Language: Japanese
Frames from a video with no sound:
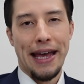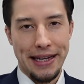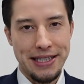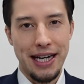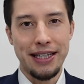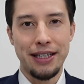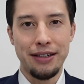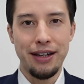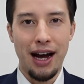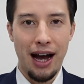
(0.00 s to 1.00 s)

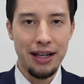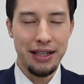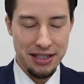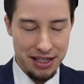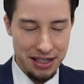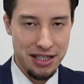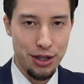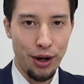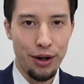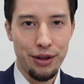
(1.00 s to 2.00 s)
エキサイティングな一日
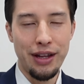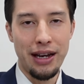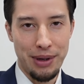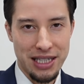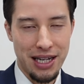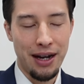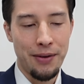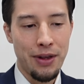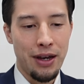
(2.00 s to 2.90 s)
となりました。